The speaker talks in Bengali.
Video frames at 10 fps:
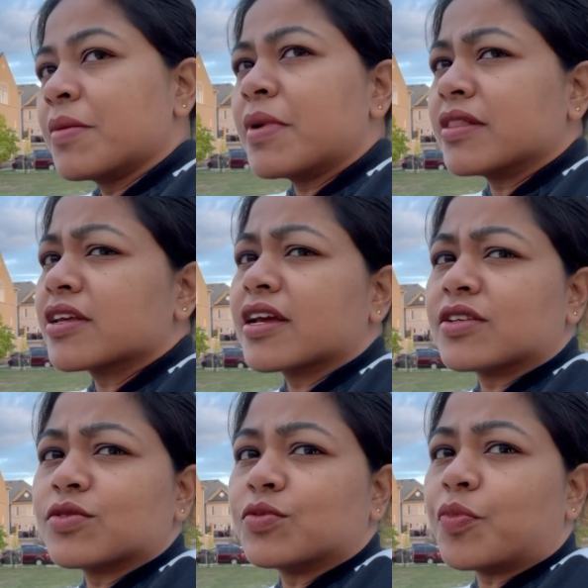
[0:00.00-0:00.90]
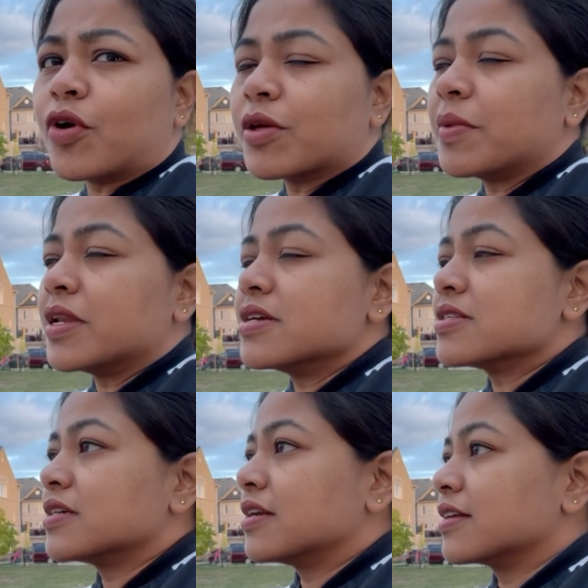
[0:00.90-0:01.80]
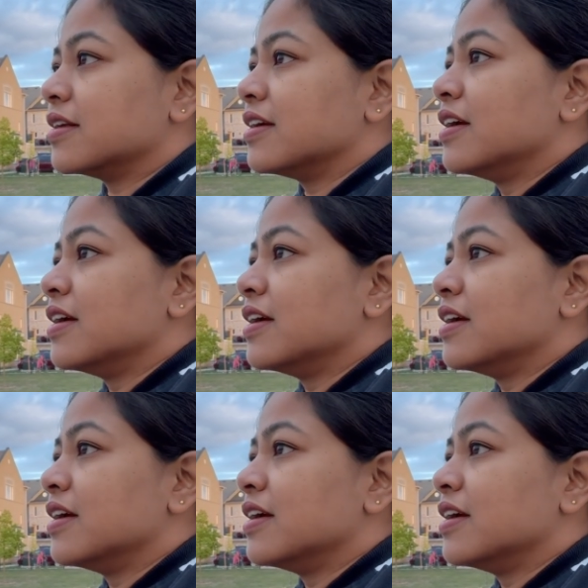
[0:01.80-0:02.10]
প্রান্তিক একটু পরে বেরিয়েছে আর কি